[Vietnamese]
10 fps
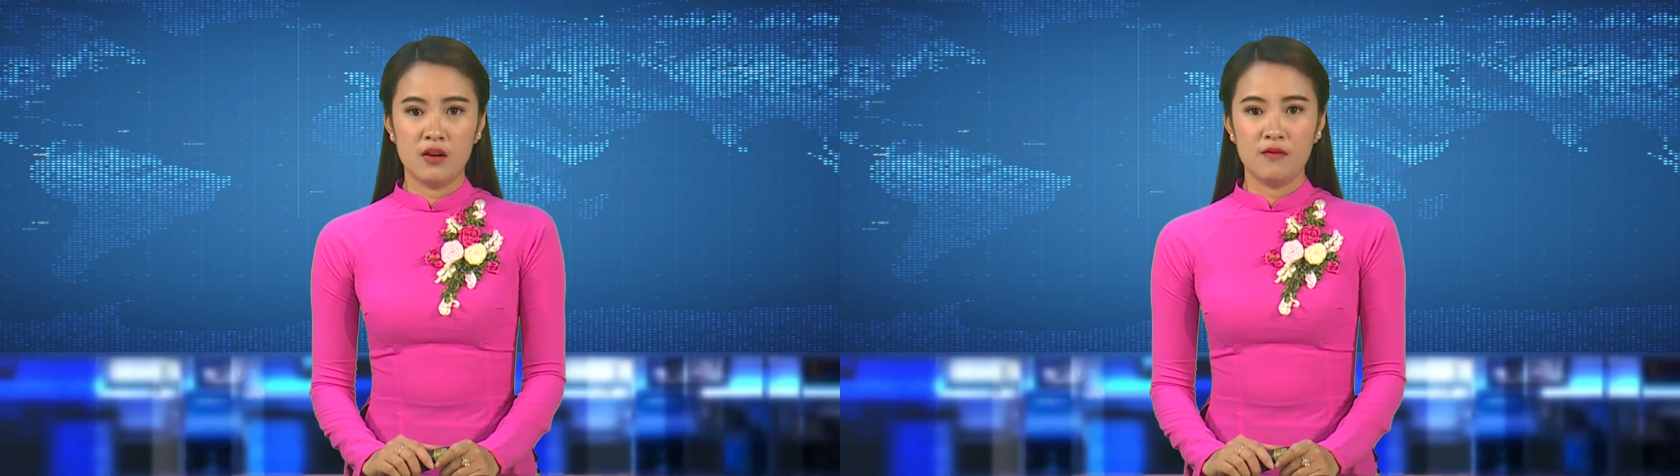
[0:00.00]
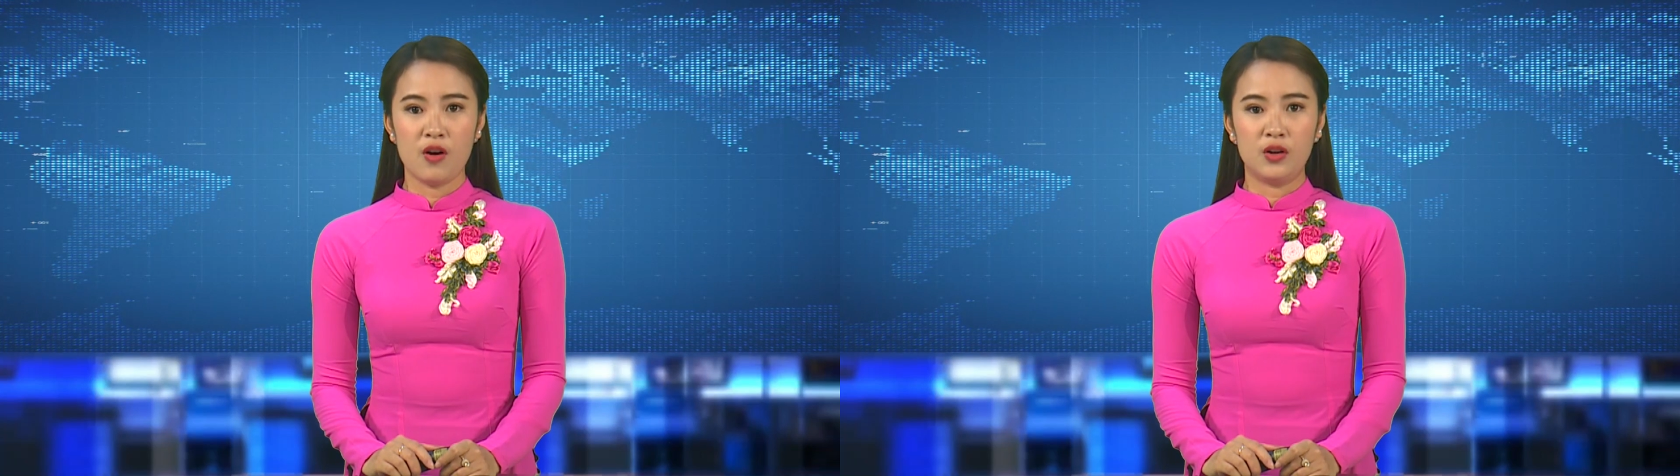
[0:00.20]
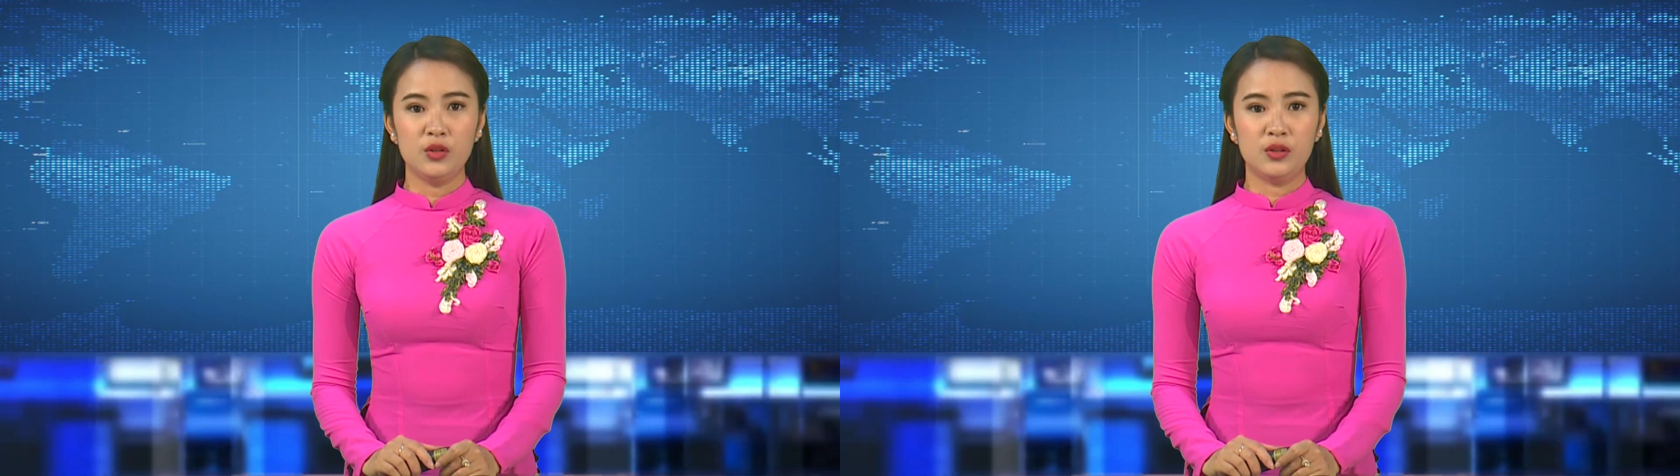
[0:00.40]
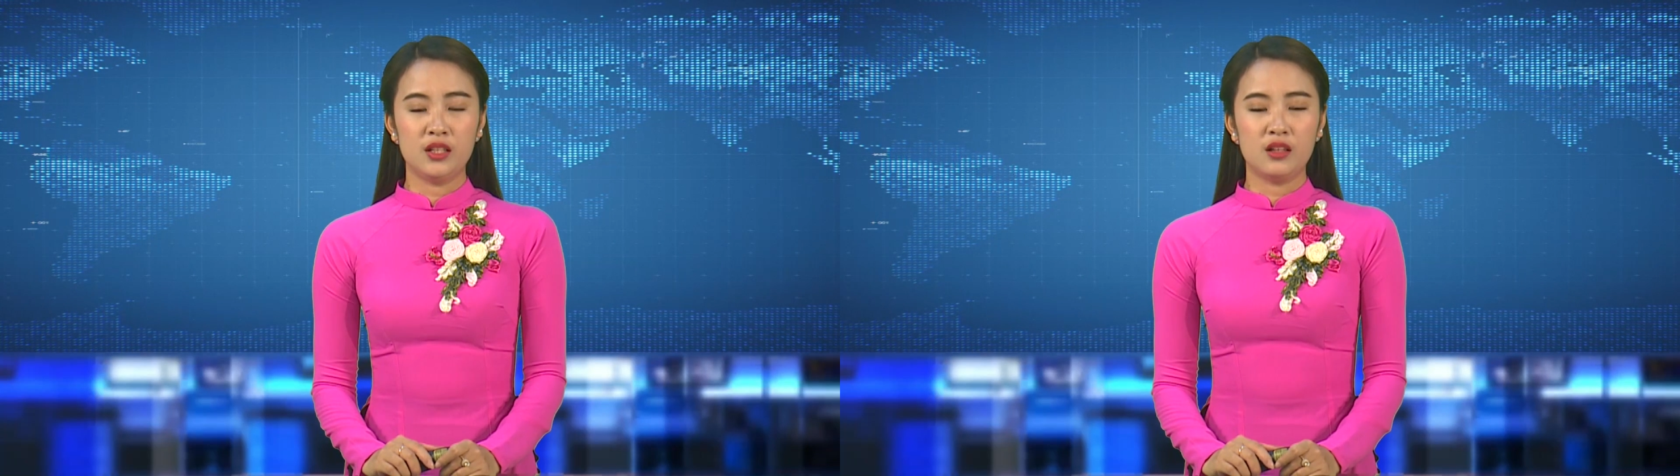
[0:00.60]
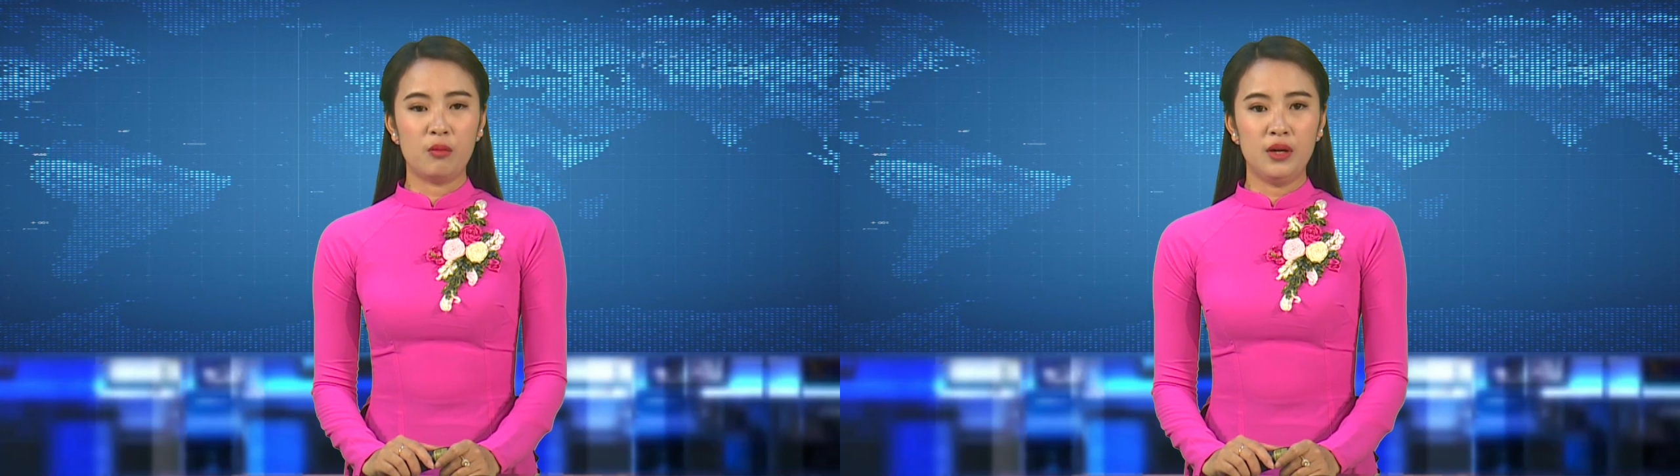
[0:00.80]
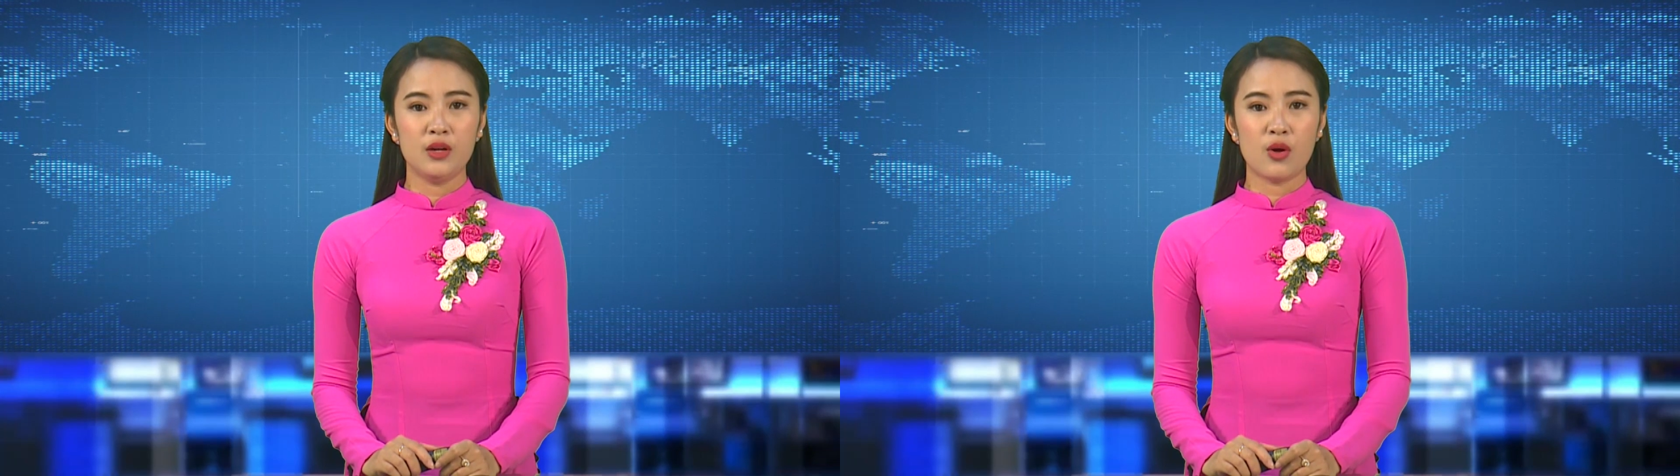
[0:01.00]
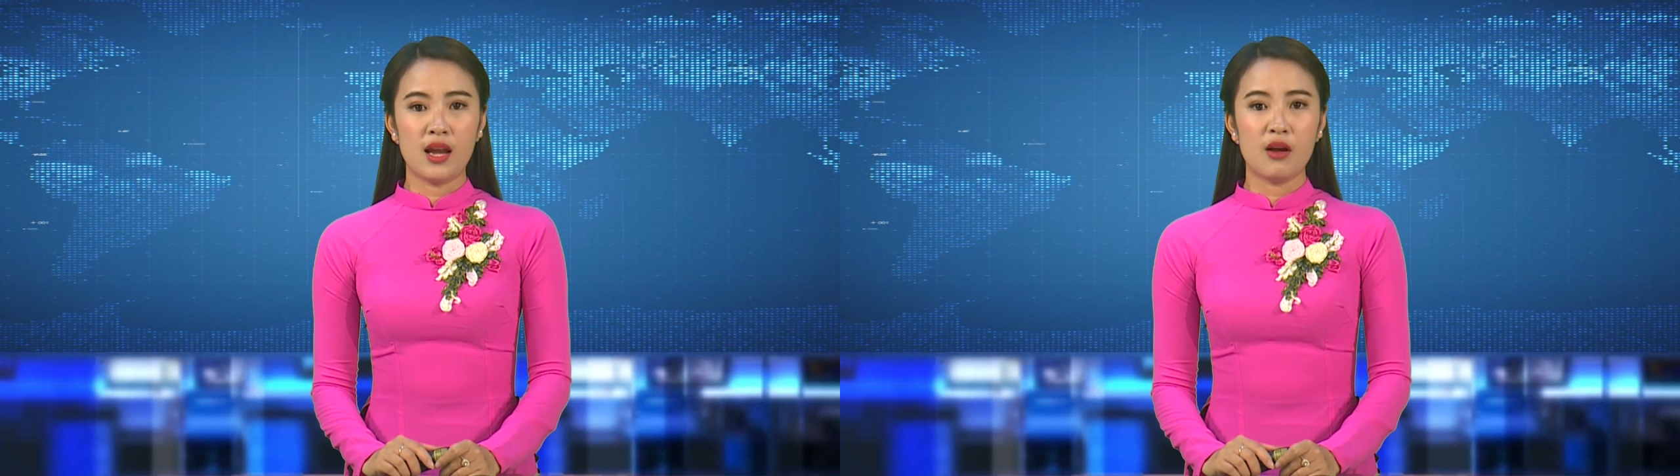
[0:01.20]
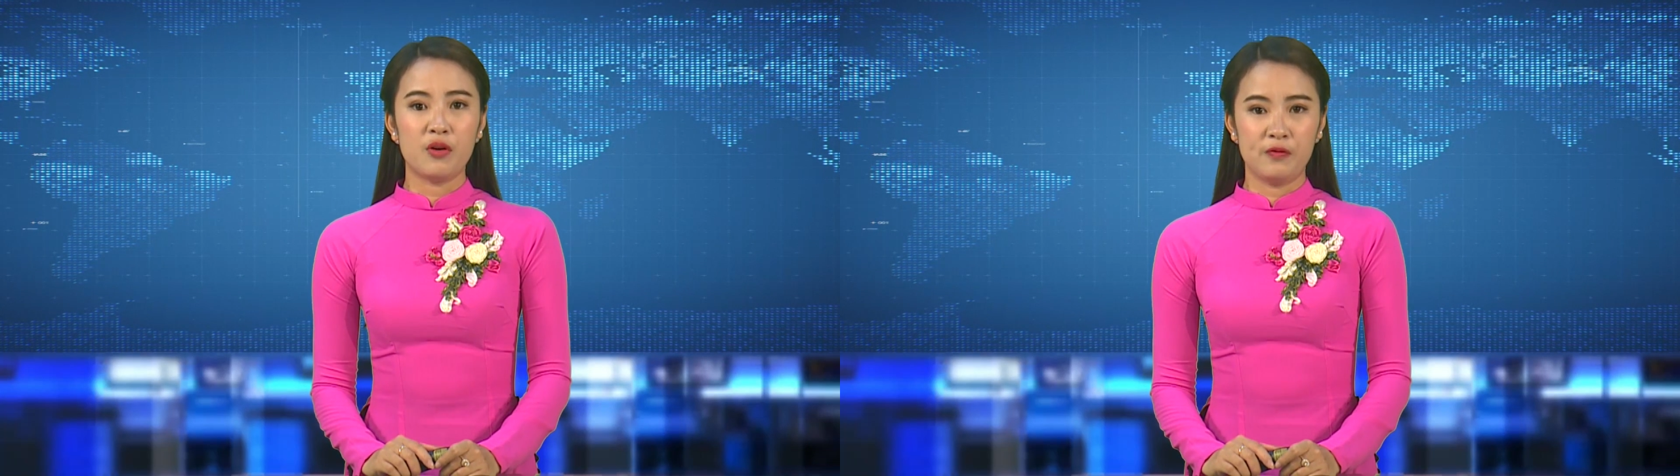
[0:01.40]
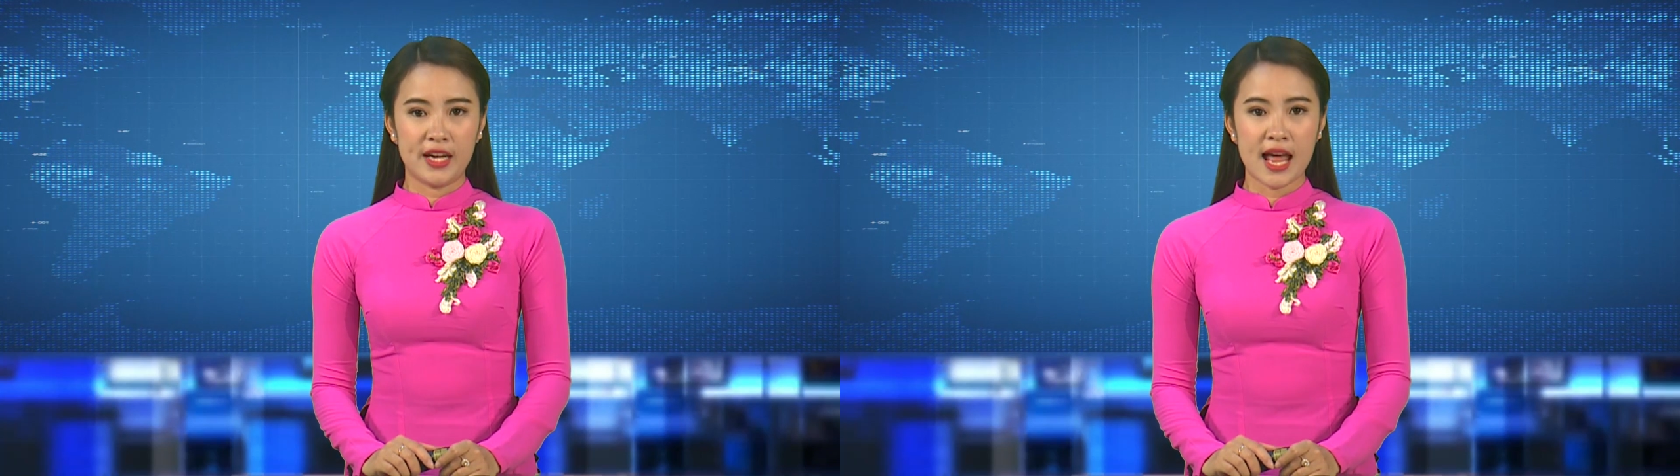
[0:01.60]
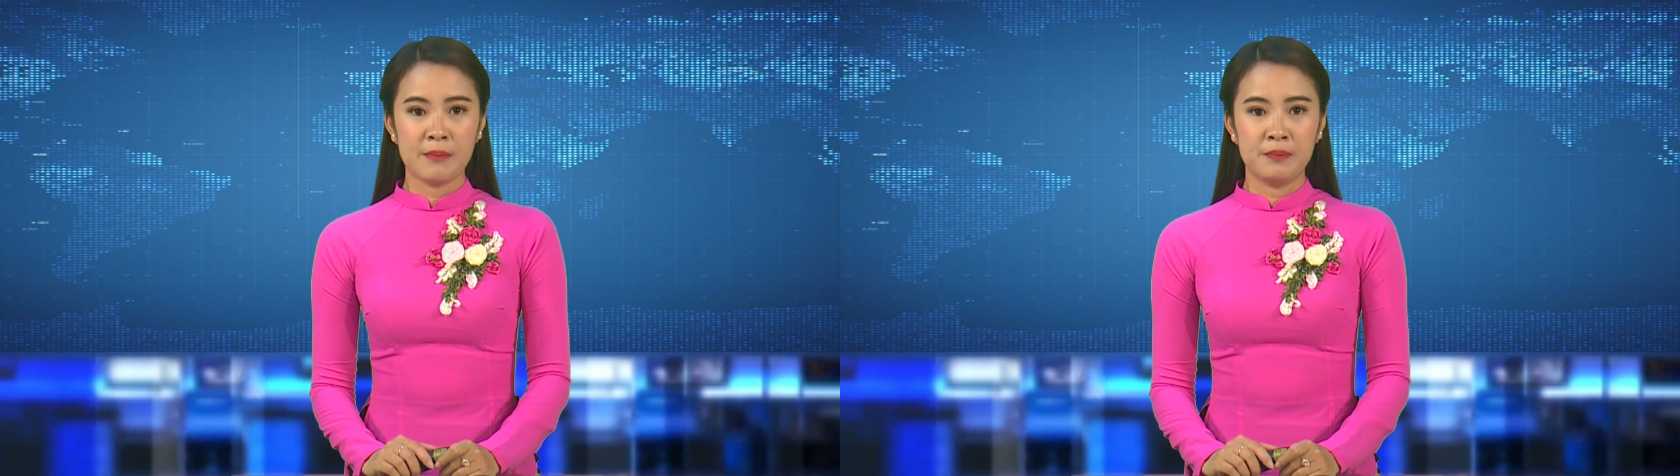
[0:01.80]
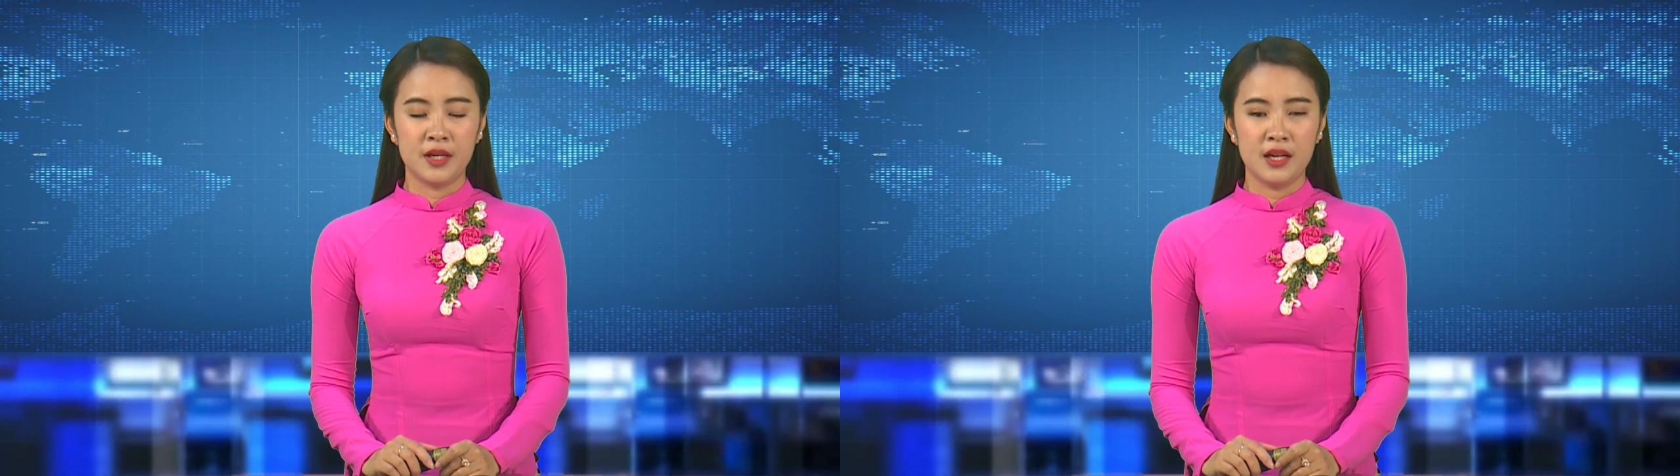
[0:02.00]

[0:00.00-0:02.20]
Phó Chủ tịch Tổng Liên đoàn Lao động Việt Nam.